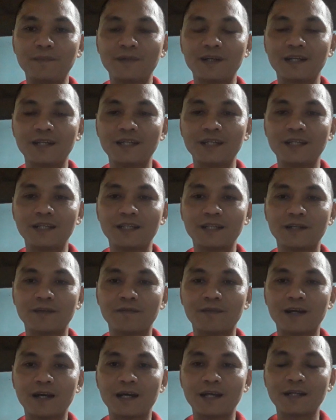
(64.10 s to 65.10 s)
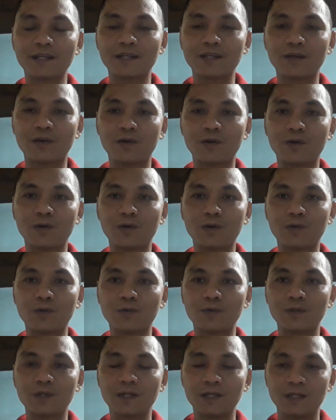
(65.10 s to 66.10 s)
FI rồi Vario
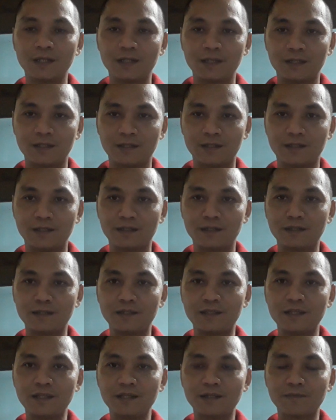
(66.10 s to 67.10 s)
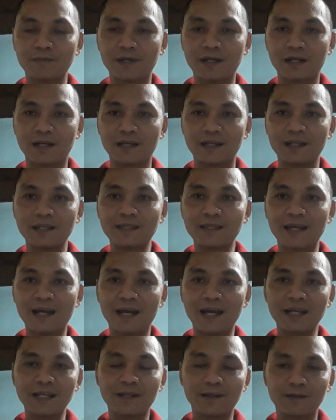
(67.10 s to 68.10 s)
rồi những cái chiếc mà clip
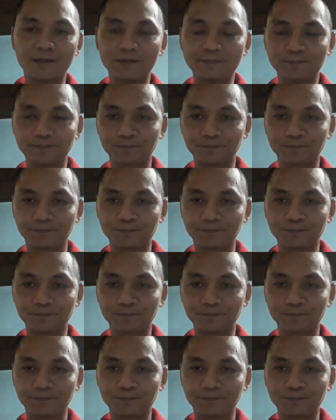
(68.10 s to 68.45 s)
thái rồi